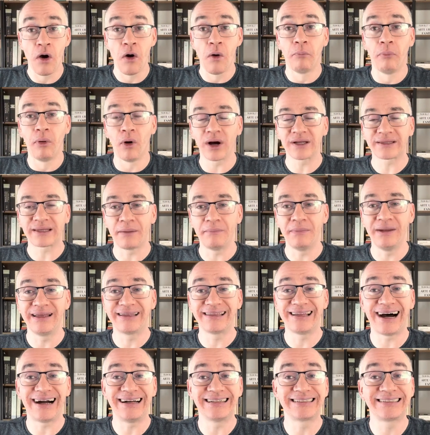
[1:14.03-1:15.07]

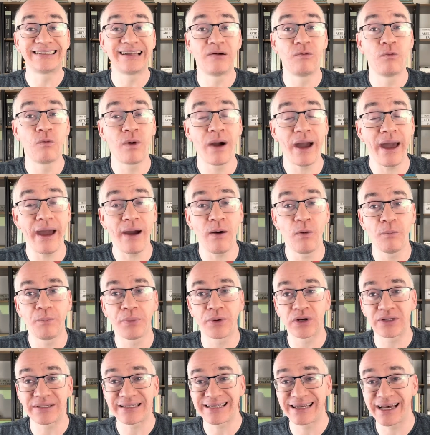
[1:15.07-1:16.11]
Portabilidade não é um
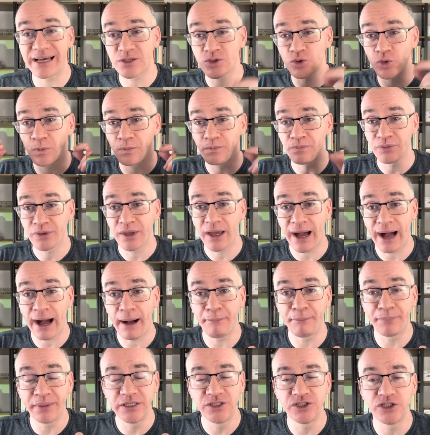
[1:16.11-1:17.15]
processo
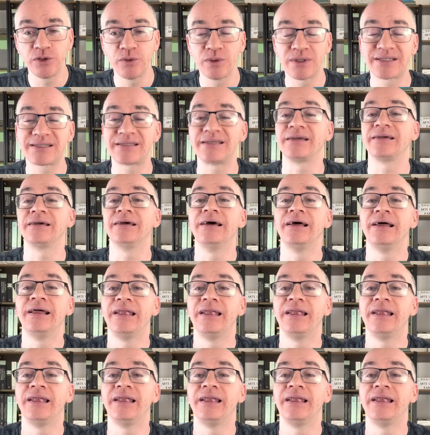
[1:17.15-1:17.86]
rapidinho assim.